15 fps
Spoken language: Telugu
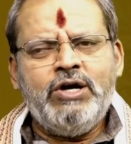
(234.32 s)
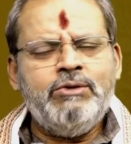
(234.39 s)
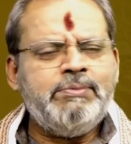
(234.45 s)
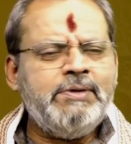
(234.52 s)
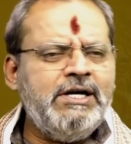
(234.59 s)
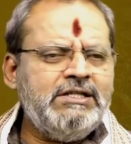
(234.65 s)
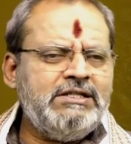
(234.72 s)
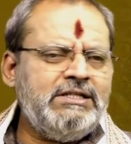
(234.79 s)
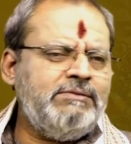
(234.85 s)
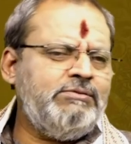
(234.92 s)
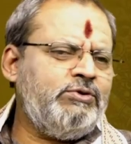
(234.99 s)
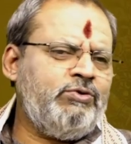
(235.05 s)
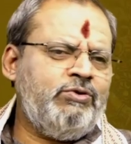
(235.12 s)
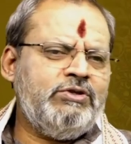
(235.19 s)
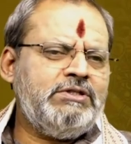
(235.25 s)

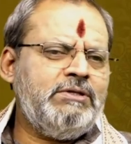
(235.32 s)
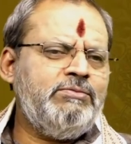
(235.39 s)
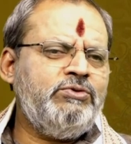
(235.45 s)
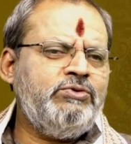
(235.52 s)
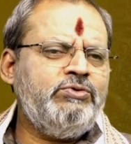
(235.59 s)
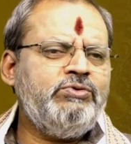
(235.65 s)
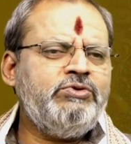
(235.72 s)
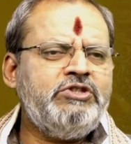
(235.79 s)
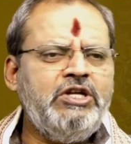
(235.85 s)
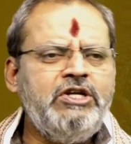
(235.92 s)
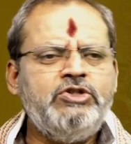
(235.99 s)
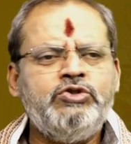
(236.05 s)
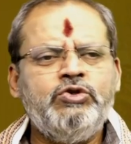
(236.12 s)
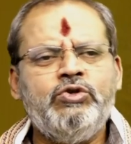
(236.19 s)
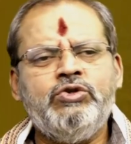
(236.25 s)
కడుపాత్రము కోసము
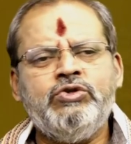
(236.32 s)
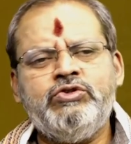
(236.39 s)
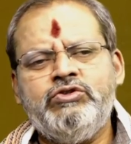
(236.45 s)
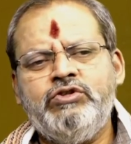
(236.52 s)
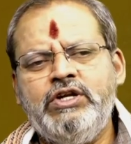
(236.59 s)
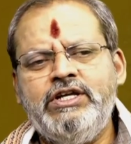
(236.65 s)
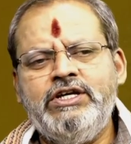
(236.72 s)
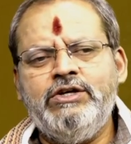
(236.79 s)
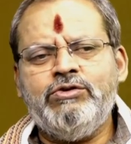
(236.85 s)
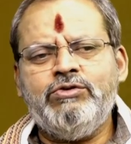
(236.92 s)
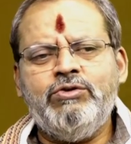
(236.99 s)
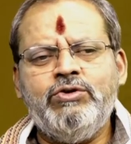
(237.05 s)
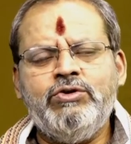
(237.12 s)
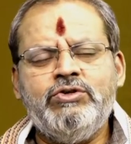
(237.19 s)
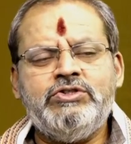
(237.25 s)
తెలిసో
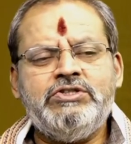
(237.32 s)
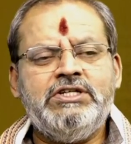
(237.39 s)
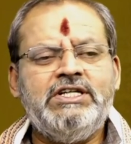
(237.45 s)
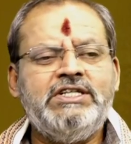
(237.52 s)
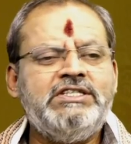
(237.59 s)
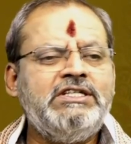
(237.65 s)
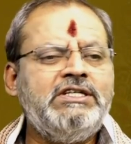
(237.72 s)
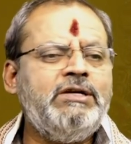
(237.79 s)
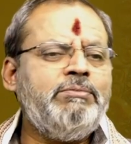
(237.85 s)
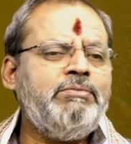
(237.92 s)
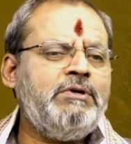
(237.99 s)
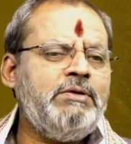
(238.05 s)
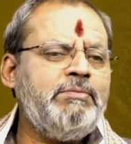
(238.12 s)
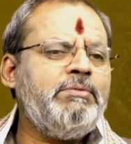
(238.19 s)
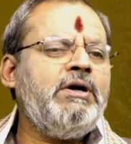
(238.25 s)
తెలియకో చిన్న చిన్న
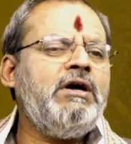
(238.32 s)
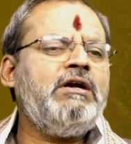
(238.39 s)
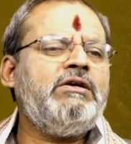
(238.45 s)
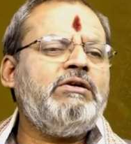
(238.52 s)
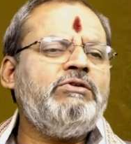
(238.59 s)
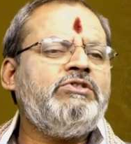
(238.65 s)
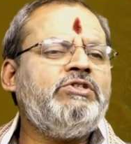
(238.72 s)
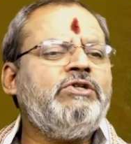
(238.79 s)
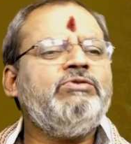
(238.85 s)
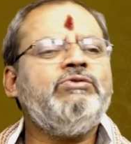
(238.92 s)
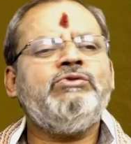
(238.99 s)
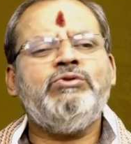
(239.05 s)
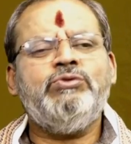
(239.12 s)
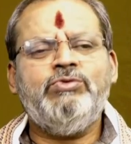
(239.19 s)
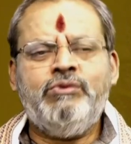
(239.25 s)
పొరపాట్లు
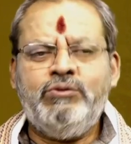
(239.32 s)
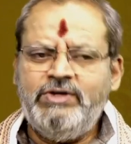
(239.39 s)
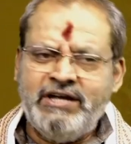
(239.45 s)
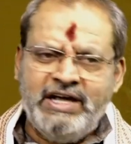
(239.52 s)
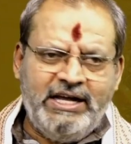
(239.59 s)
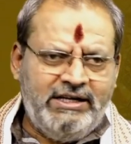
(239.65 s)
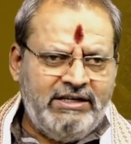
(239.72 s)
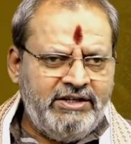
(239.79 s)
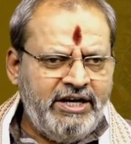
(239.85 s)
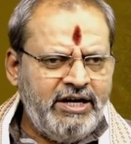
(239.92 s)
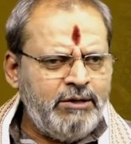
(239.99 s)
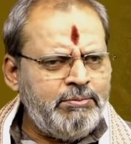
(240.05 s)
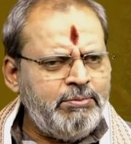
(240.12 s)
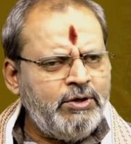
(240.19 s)
జరుగుతూ ఉంటాయి నేను